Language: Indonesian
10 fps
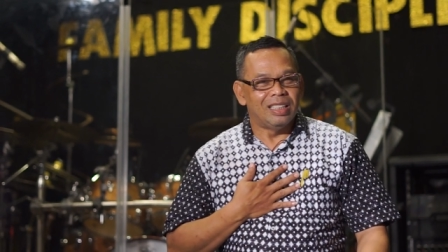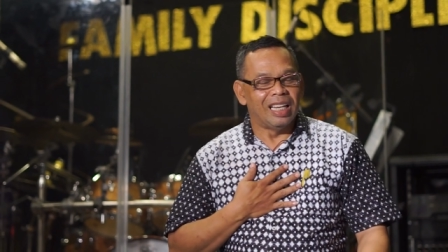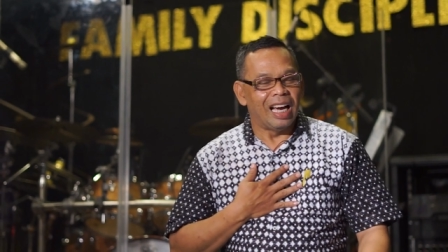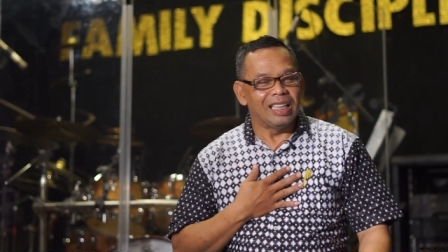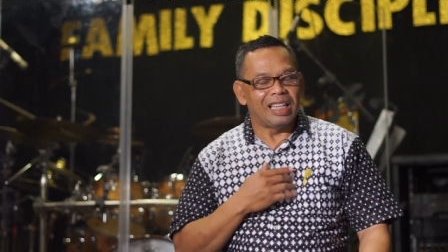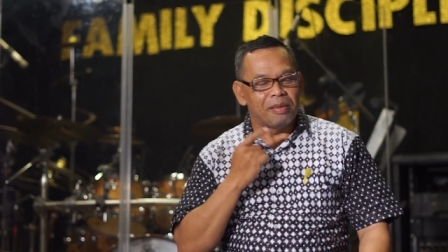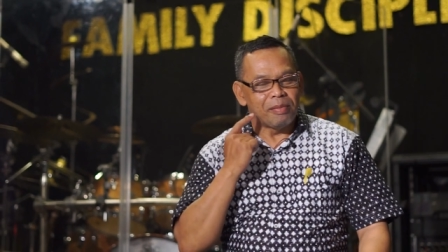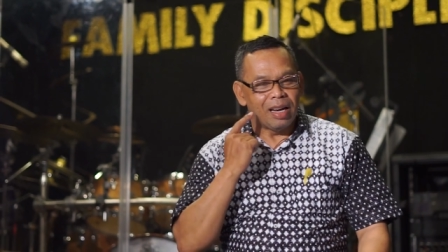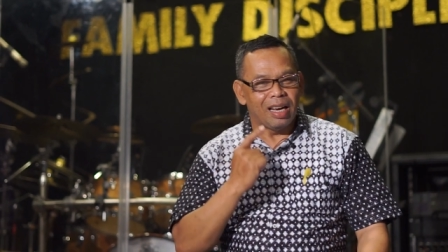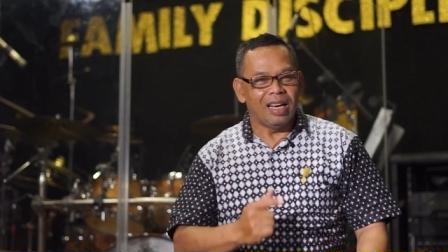Dengan
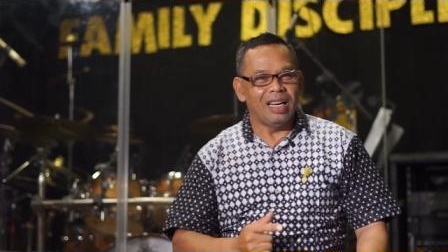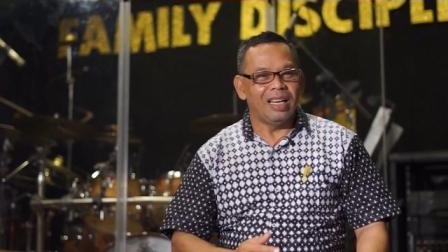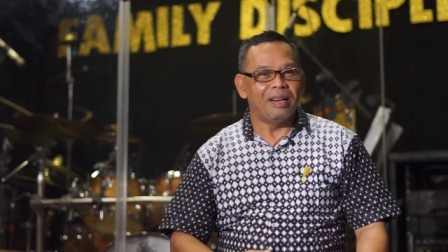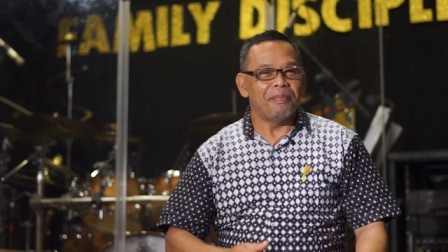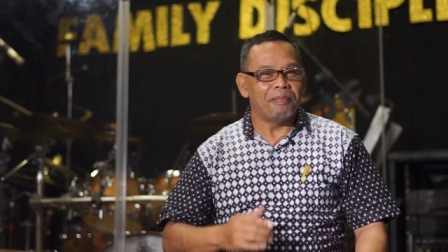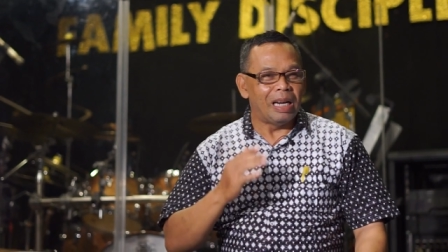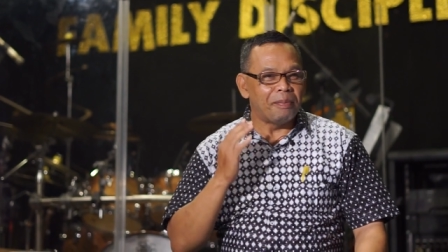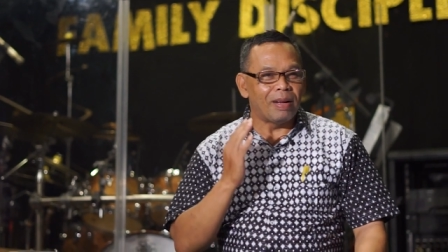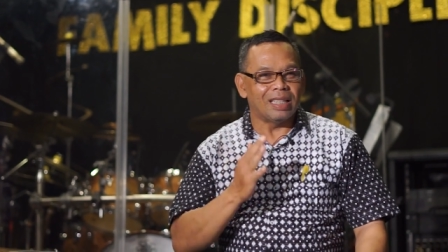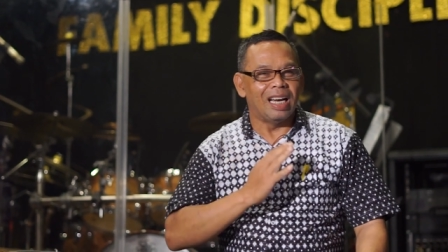tema
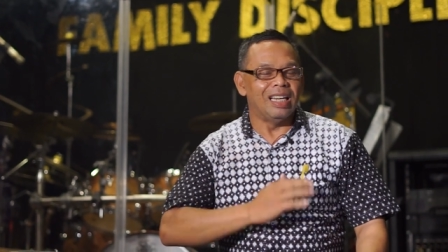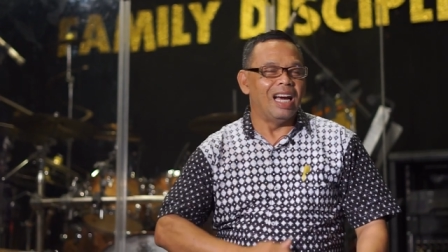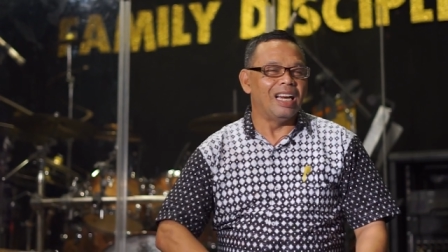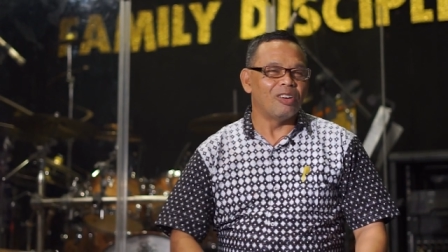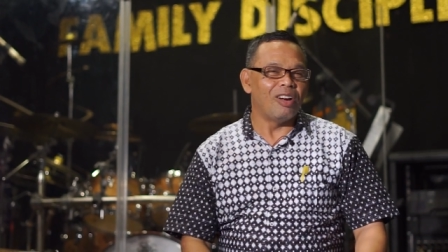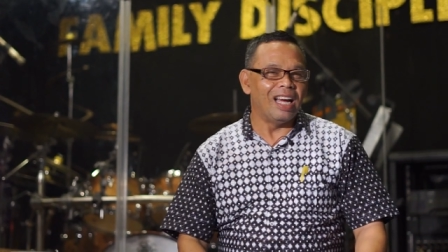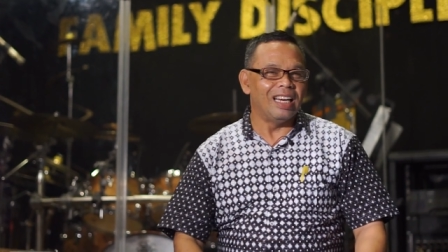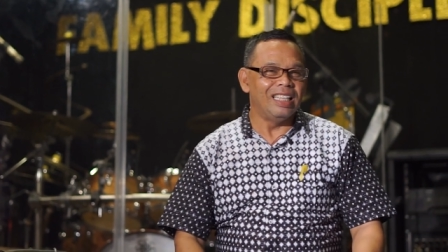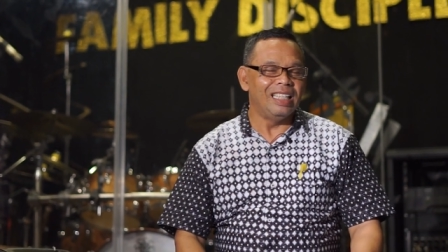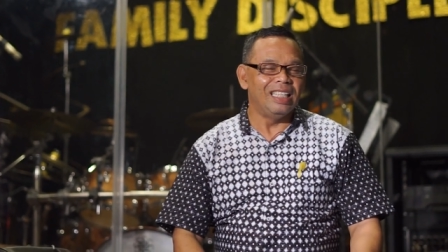pelipat gandaan
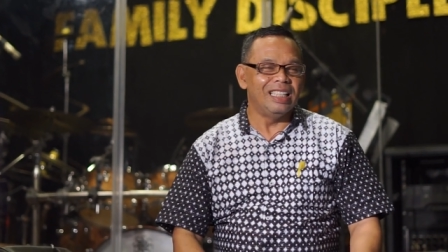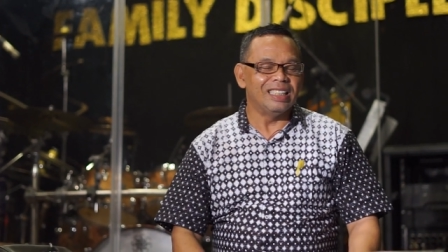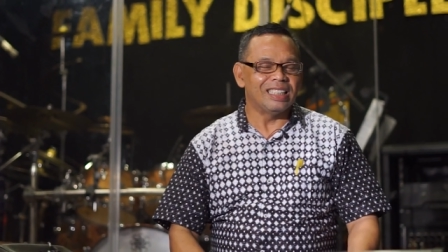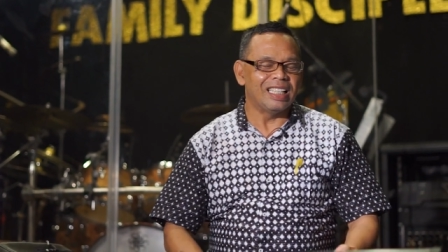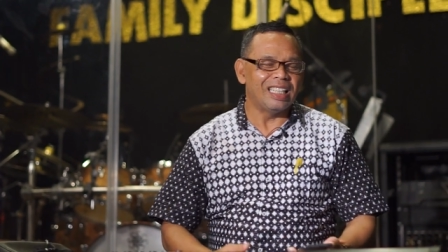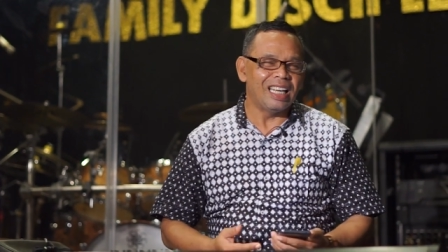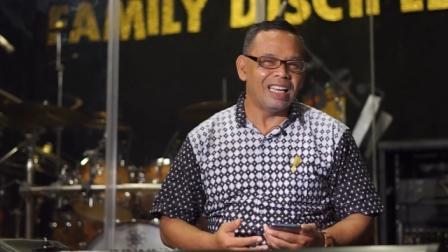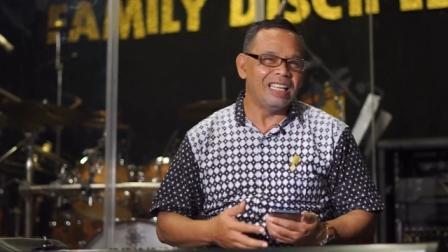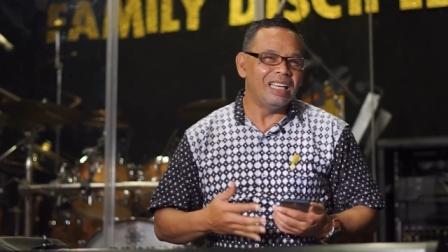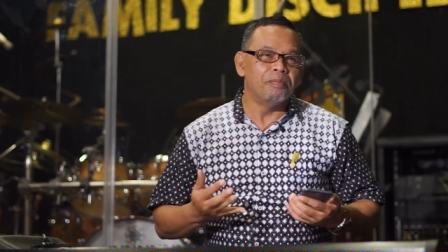rohani,
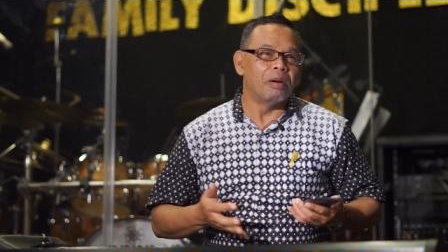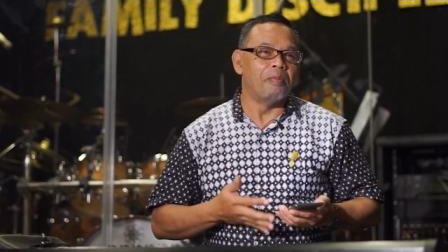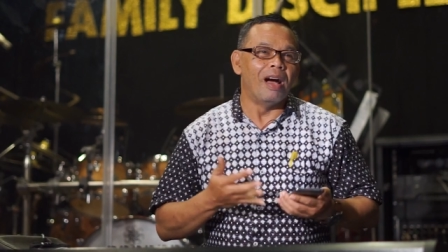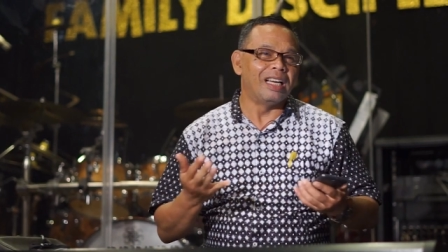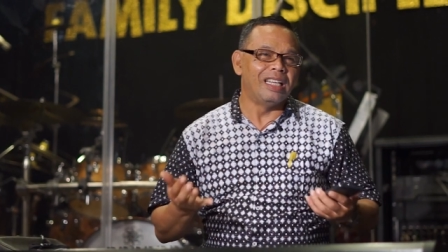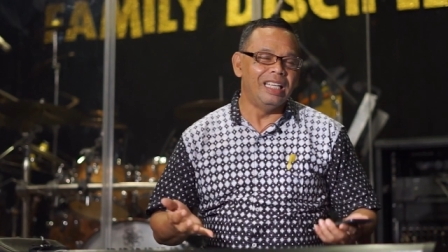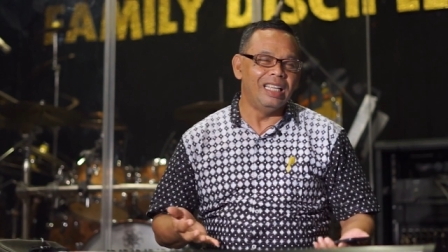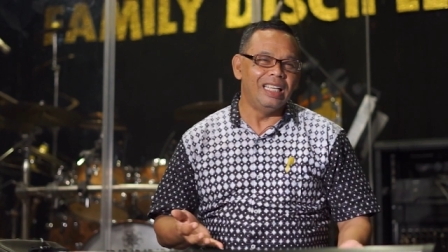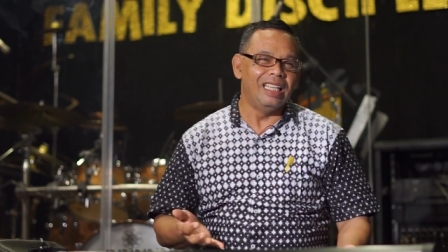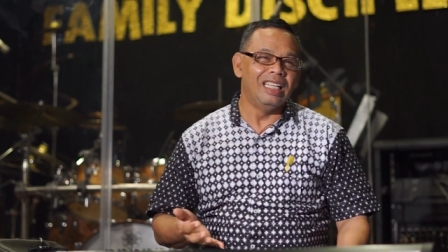saya ingin
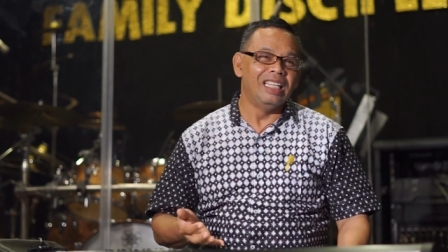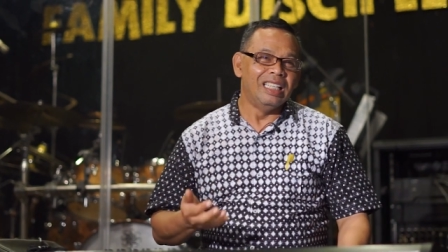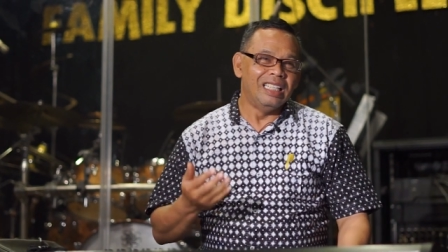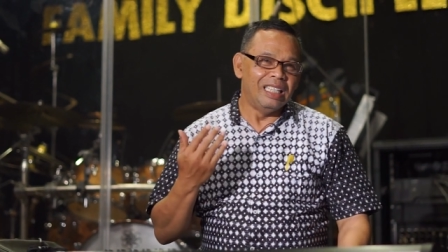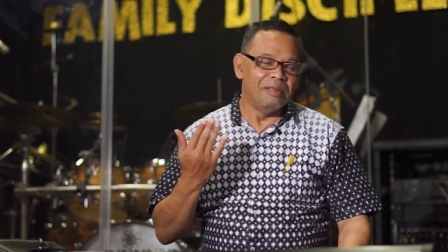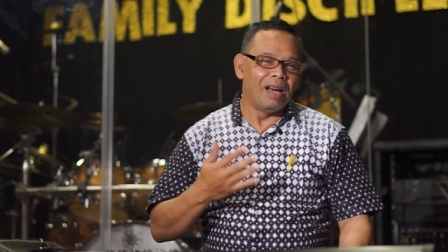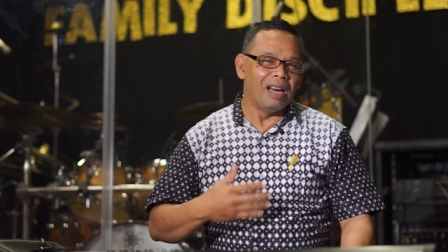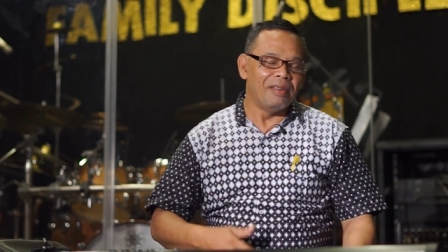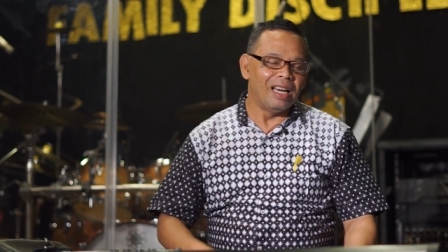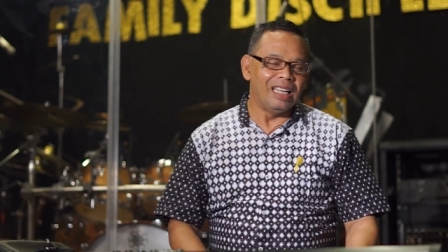berbagi di
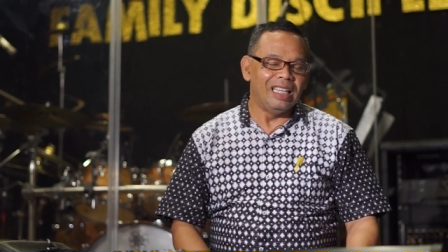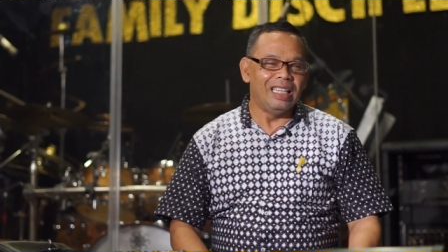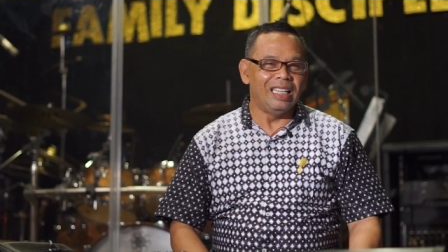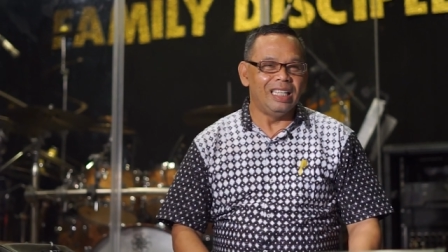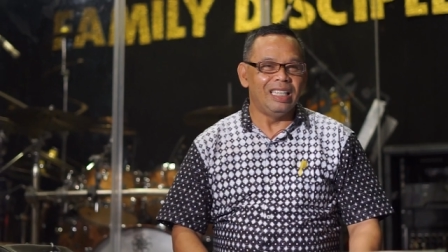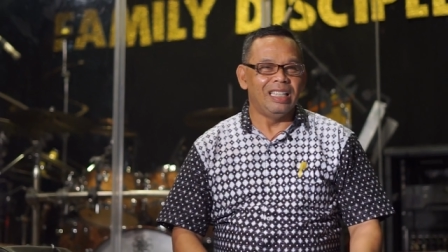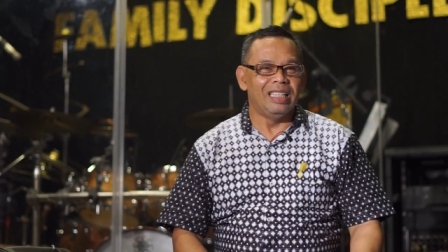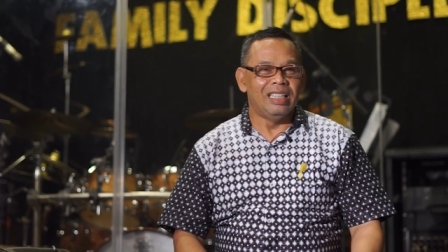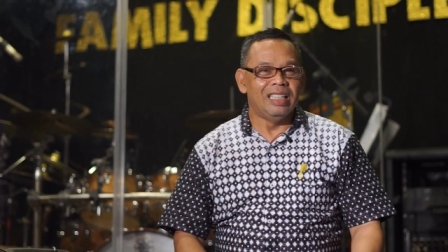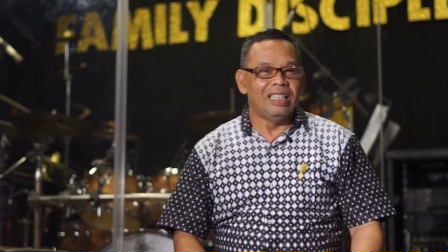malam hari ini,
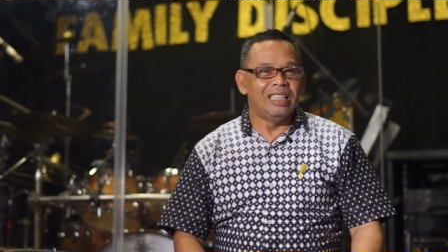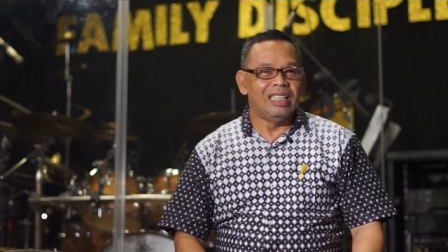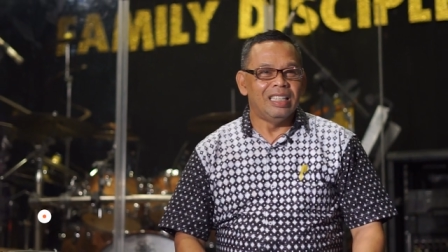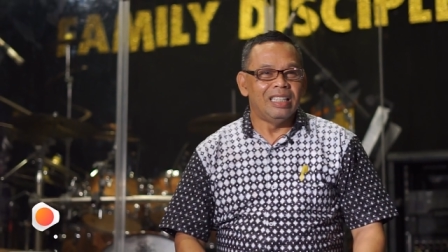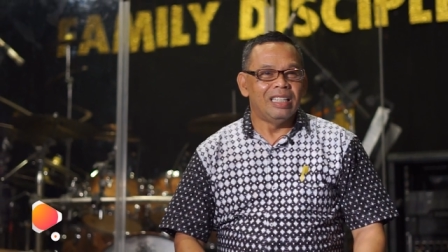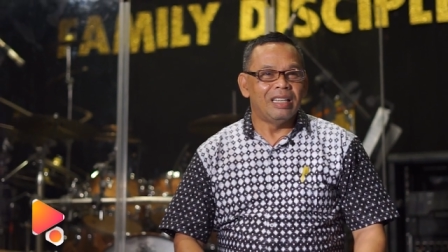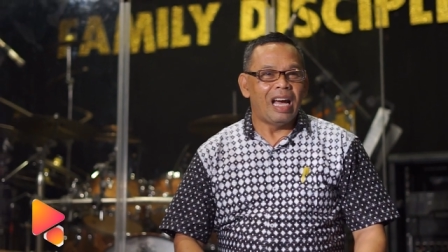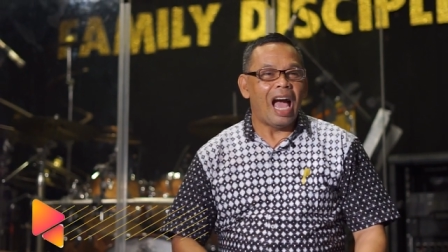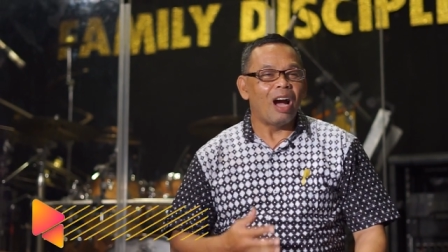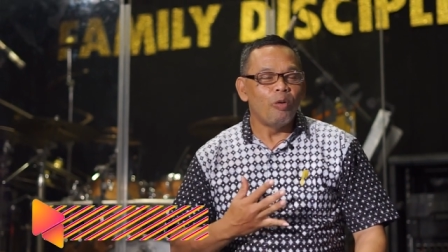
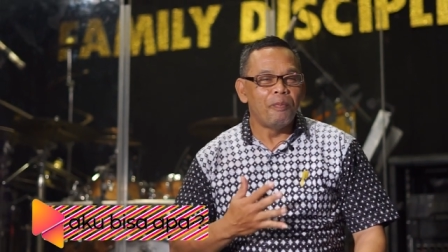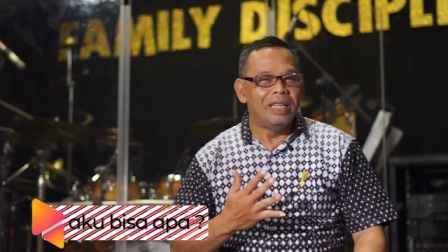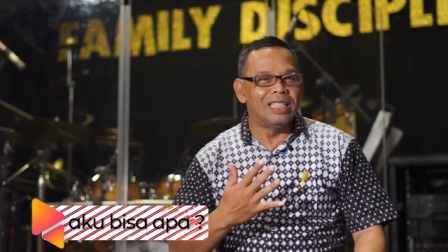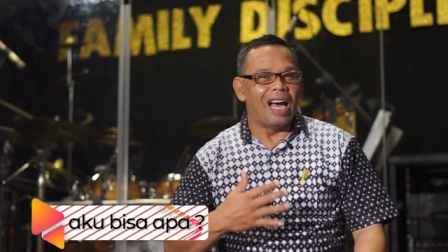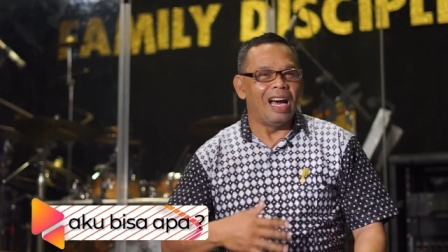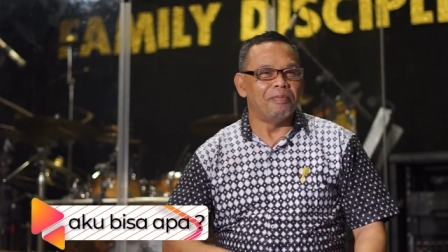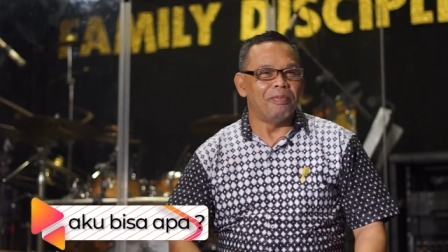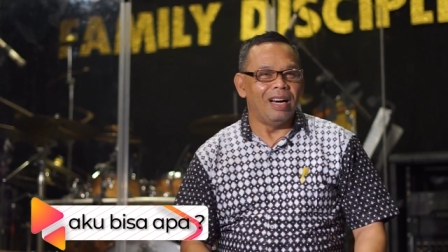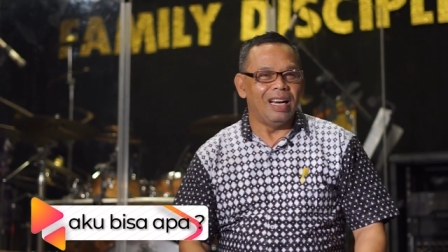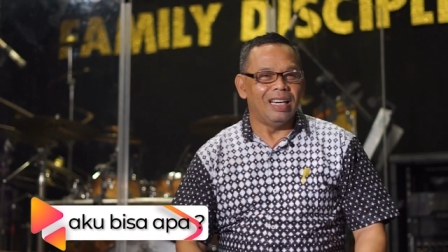aku bisa
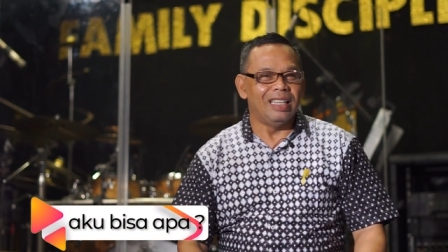apa?